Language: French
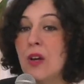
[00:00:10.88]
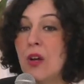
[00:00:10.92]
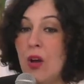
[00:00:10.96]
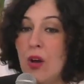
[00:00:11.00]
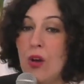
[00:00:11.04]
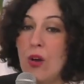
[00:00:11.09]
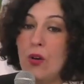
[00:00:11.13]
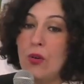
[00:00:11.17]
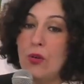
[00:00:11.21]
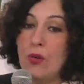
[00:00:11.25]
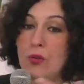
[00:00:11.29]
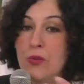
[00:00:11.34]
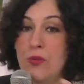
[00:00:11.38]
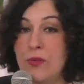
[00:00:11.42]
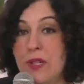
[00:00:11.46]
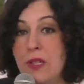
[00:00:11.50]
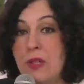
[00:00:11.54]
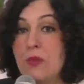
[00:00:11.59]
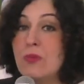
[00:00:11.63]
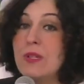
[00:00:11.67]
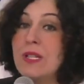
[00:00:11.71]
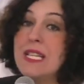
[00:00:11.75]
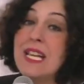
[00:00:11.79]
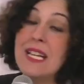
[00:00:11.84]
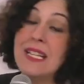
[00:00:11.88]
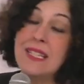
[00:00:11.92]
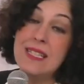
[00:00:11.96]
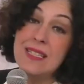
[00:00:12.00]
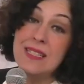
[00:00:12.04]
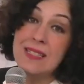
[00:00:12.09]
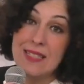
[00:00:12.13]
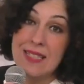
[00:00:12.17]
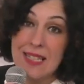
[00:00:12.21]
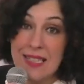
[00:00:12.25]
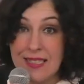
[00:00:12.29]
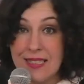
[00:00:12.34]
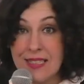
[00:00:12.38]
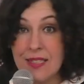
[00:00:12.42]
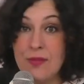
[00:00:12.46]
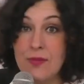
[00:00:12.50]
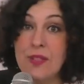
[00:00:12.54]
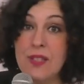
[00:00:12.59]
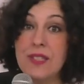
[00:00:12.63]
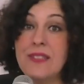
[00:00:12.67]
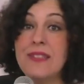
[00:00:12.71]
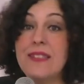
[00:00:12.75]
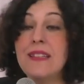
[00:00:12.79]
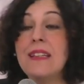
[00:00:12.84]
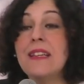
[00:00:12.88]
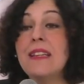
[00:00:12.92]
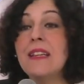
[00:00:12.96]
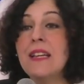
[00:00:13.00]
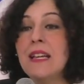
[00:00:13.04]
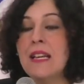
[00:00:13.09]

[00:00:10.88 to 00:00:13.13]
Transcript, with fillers: euh, une ville où il y a des activités,